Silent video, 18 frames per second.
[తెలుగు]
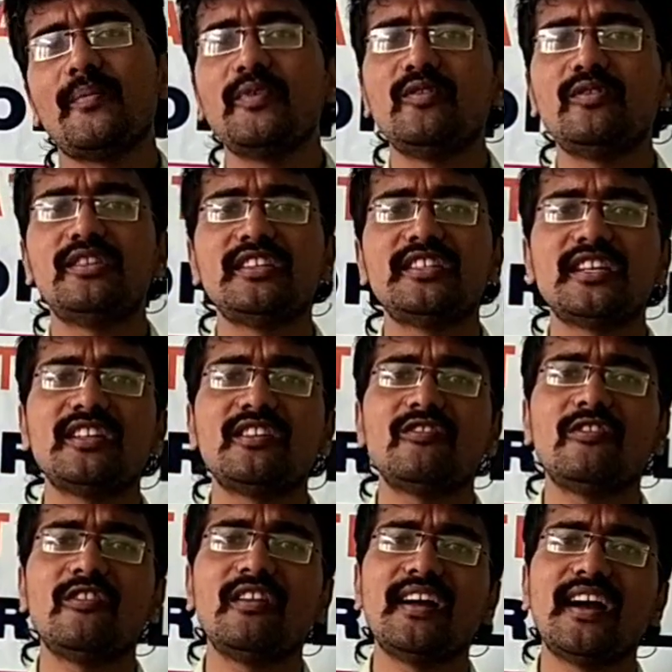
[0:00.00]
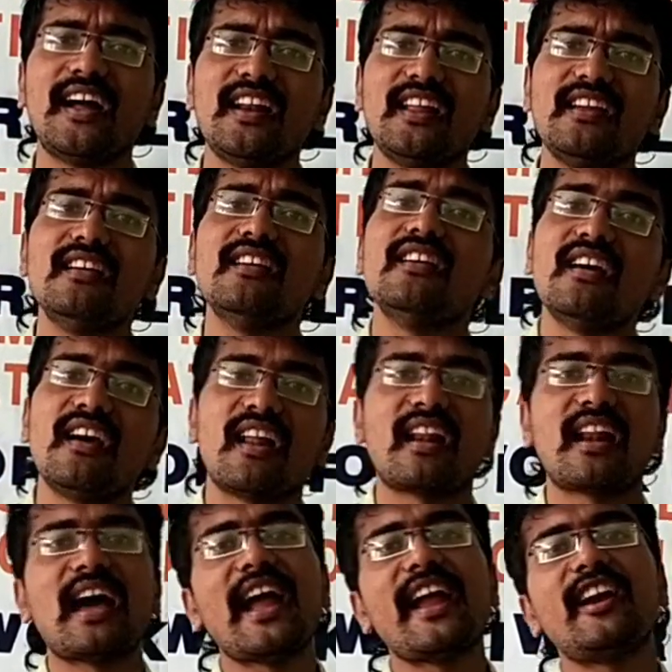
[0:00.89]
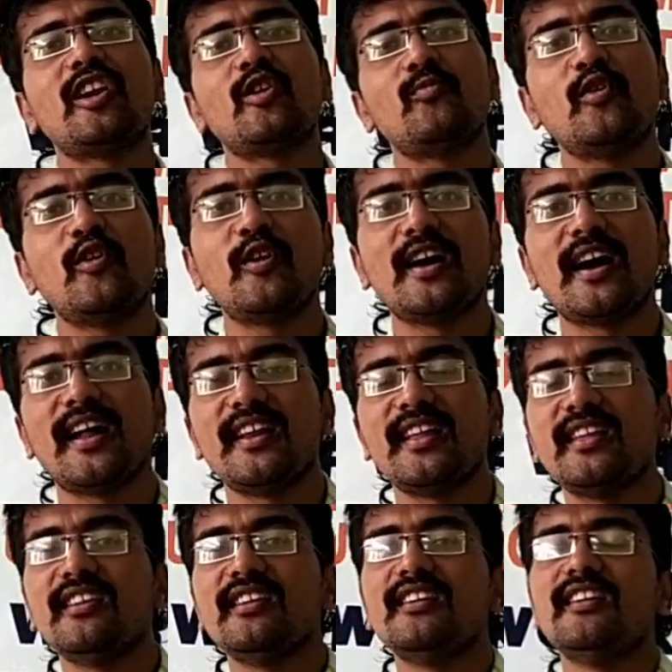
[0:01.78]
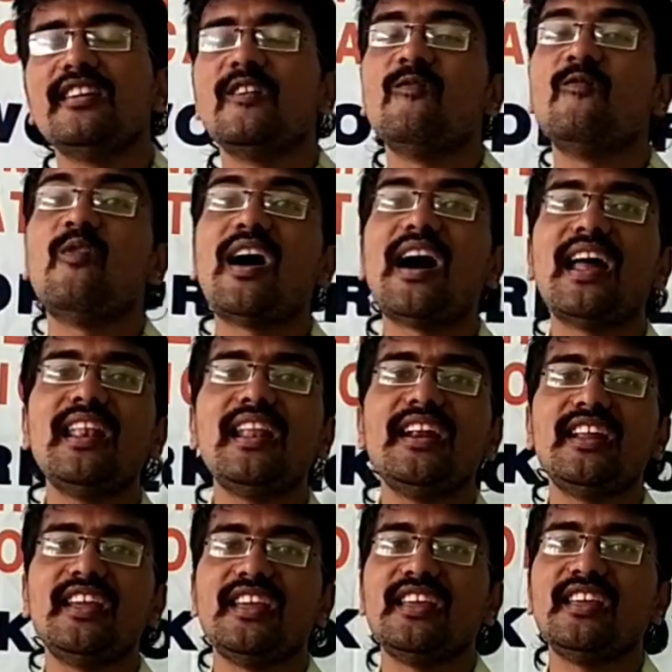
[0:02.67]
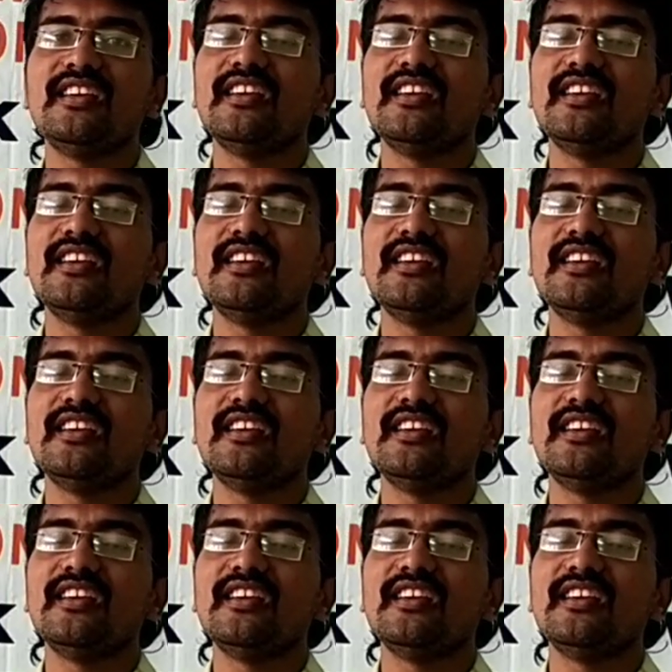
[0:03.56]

అభివృద్ధి చెందడంలో కానీ రాయటంలో కానీ వాళ్ళని